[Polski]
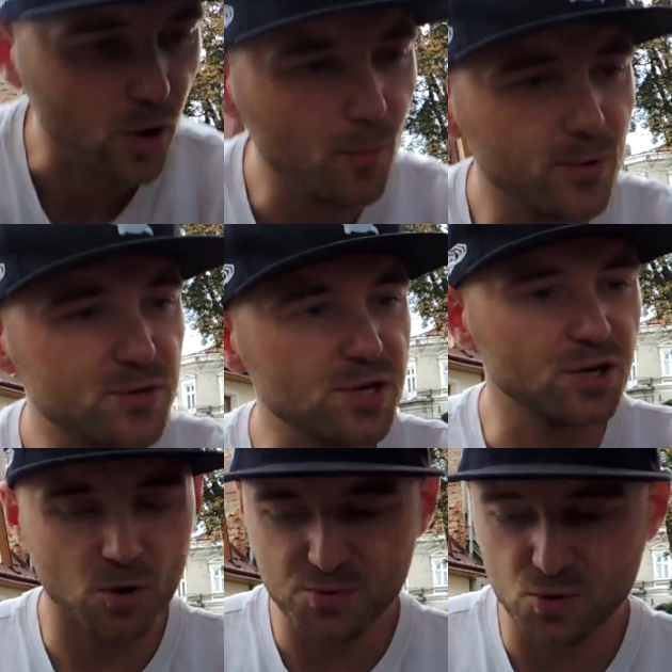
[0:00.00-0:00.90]
do Plus się
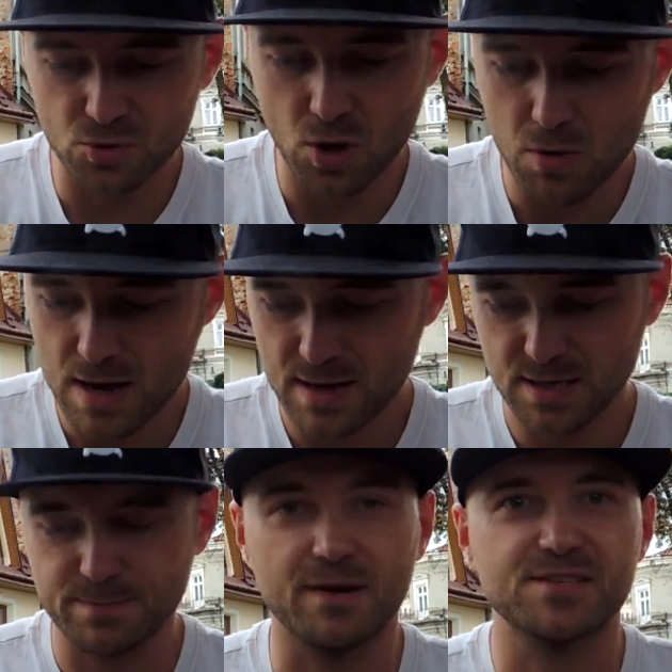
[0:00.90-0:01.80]
nie obsunął.
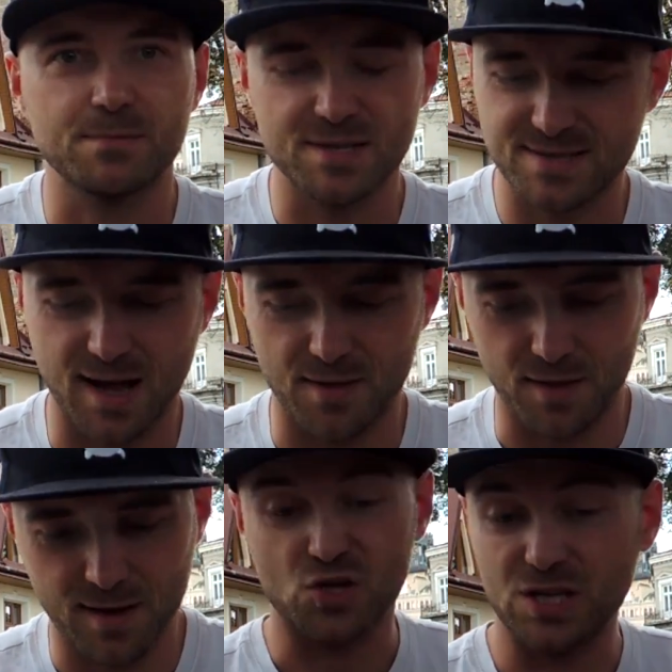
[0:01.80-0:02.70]
Sprawdzamy
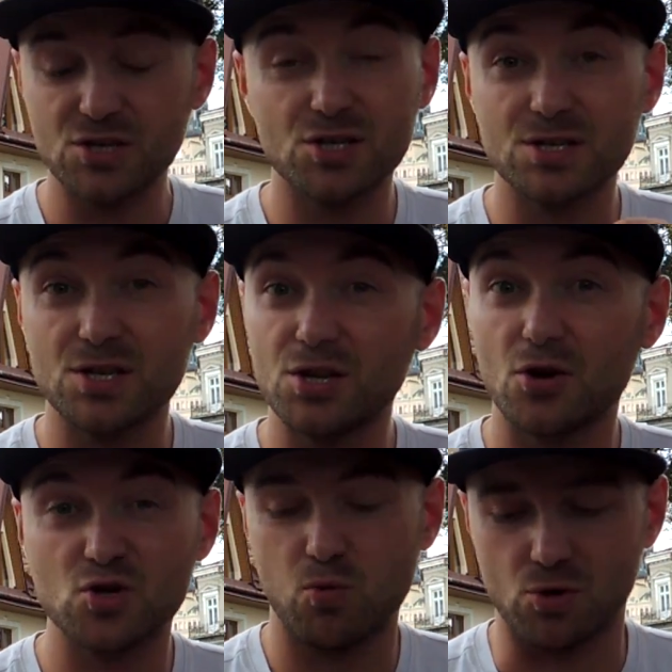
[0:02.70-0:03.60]
stan. Żaden się z nich
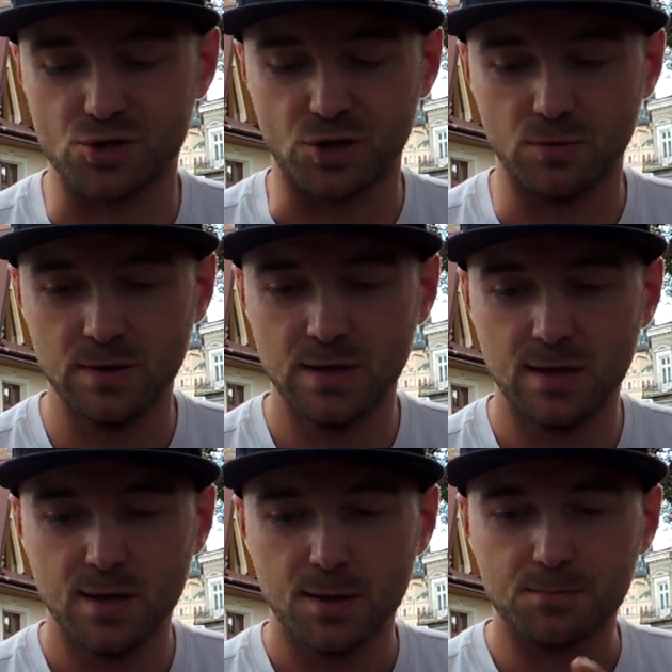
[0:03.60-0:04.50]
nie rozłączył.
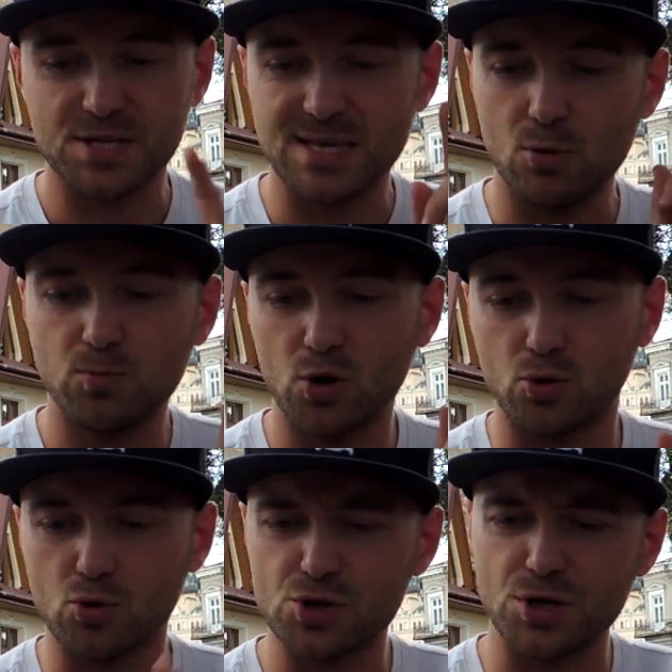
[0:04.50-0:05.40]
Przez całą
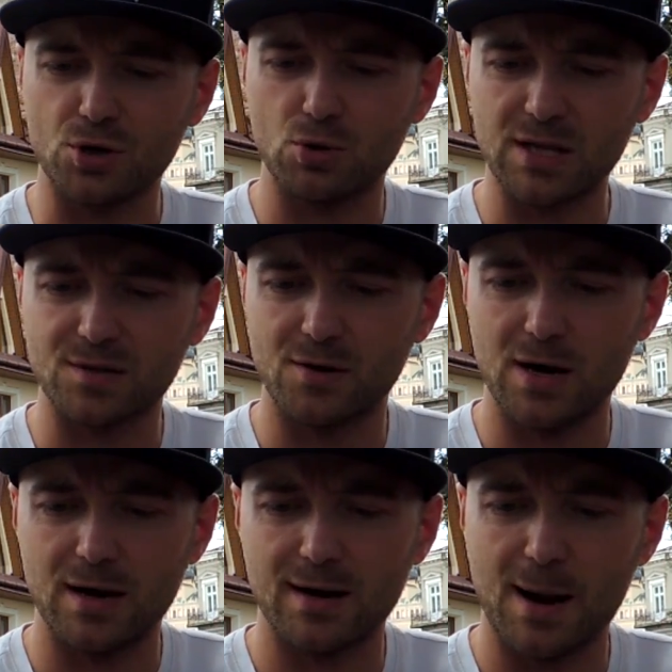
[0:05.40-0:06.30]
podróż, która
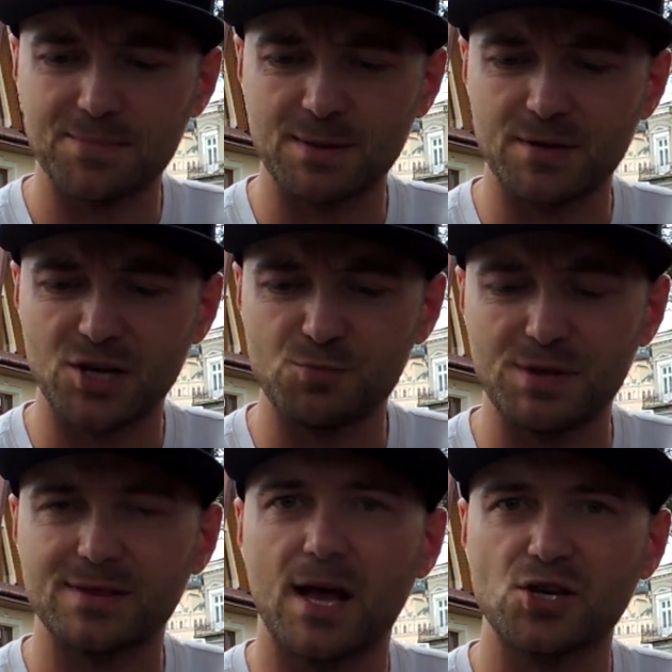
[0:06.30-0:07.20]
trwała raptem jakieś
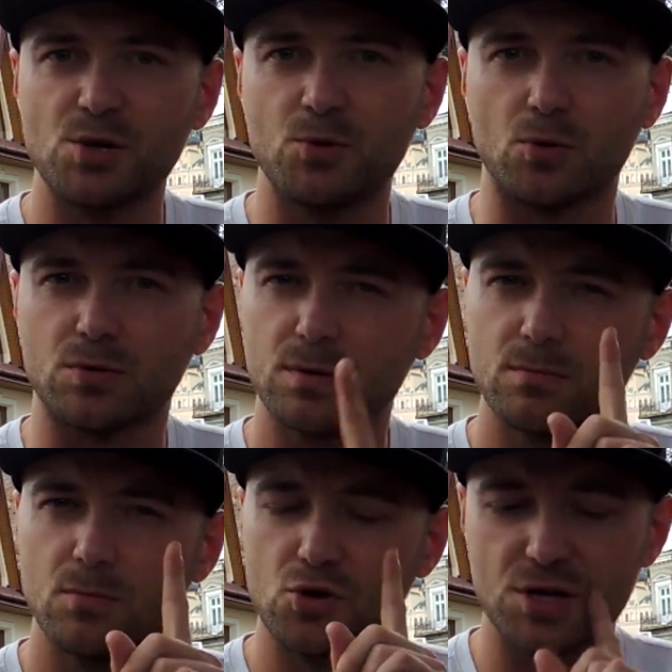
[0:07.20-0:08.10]
15 minut.
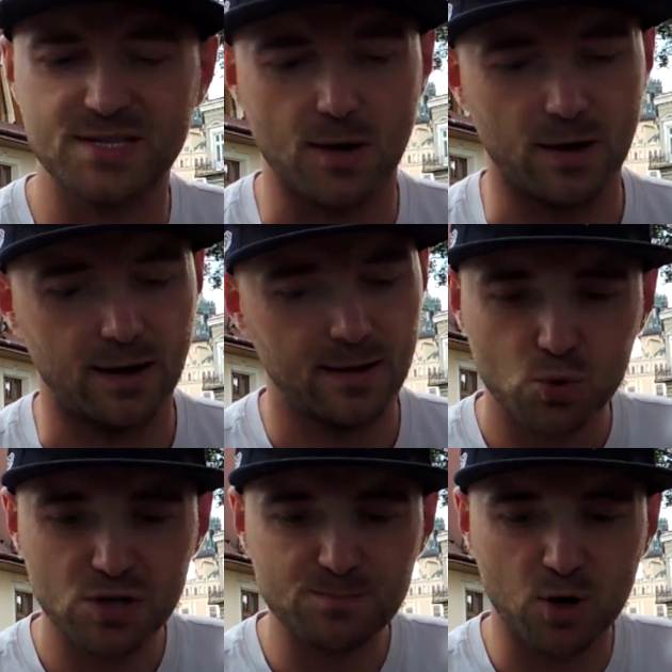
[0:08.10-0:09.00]
Może nie całe.
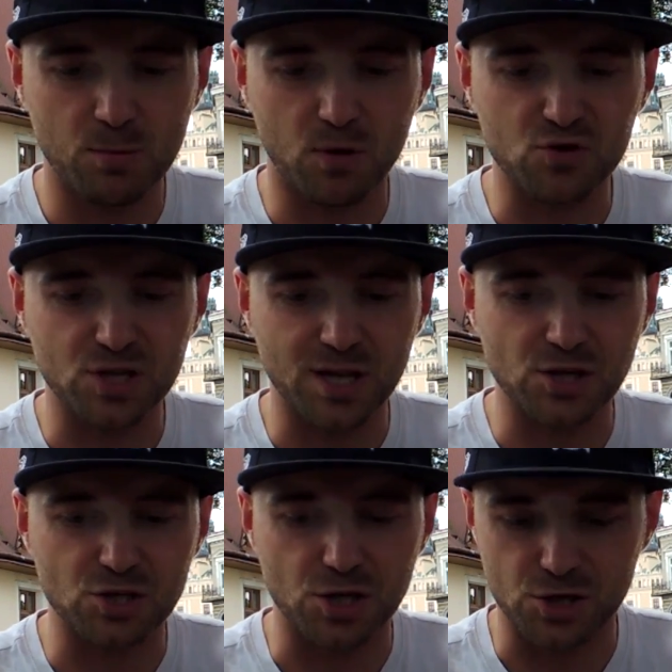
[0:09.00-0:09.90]
Tu jest Pokémon
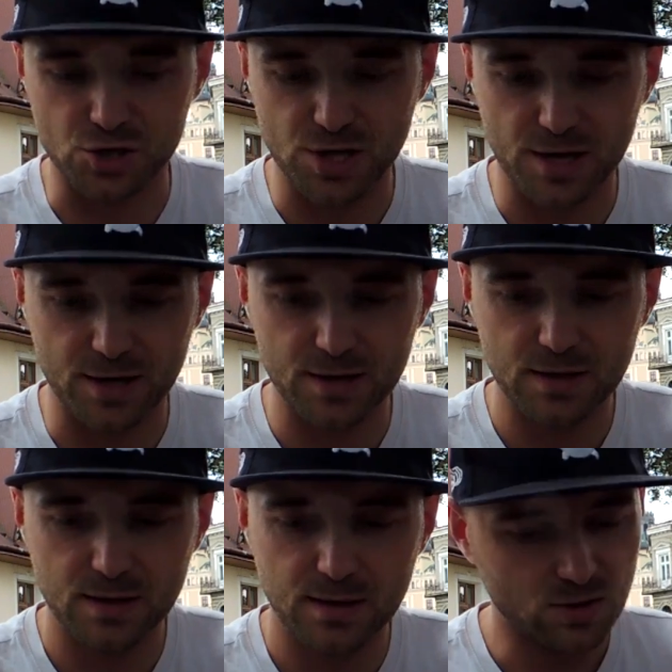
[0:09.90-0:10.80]
1444.
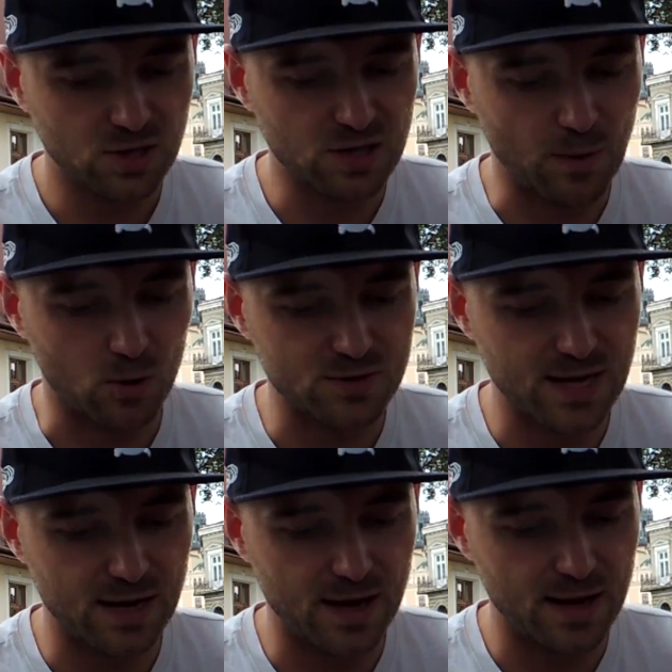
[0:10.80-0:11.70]
Ostatnio zapał
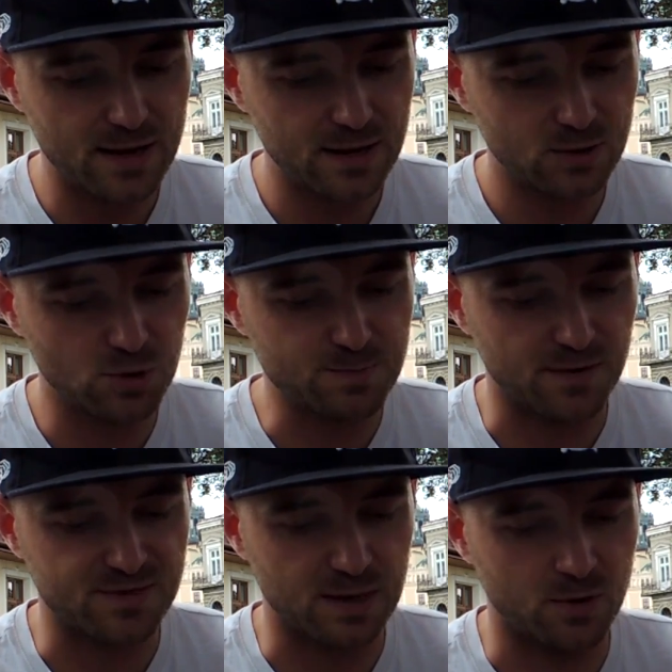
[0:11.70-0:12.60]
Rozelię. Tu i
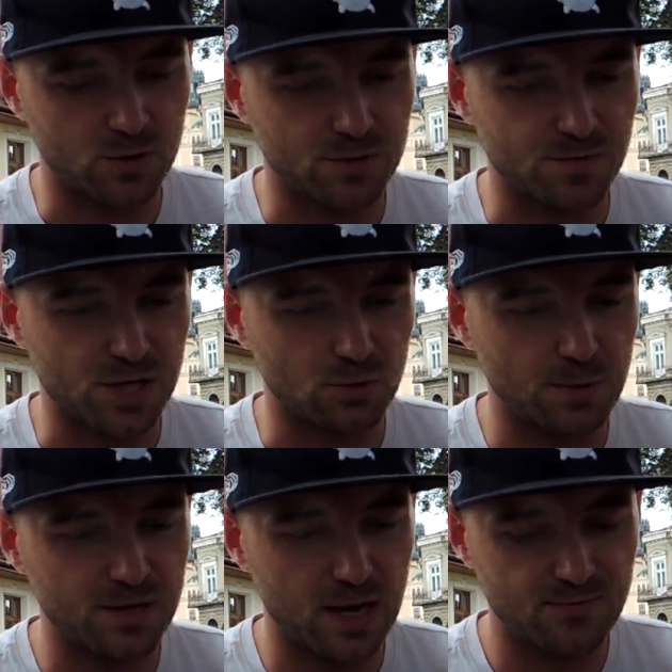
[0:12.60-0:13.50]
sprawdzamy oczywiście na
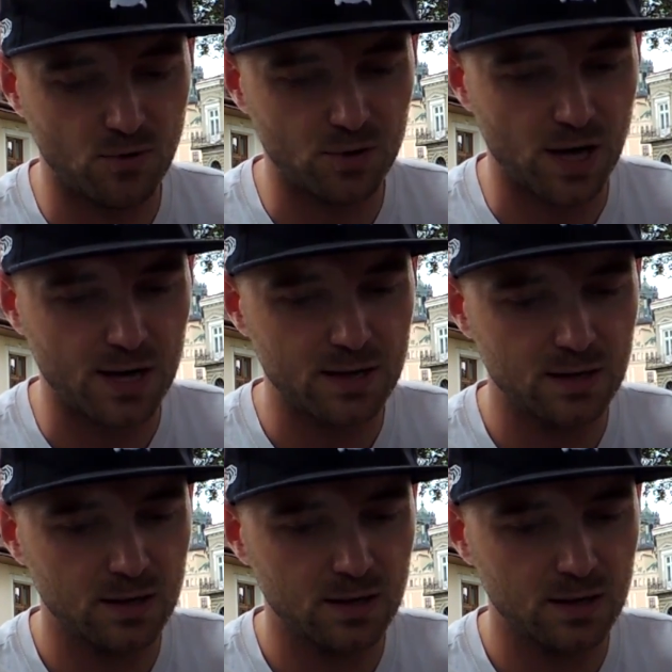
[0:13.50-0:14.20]
drugim telefonie.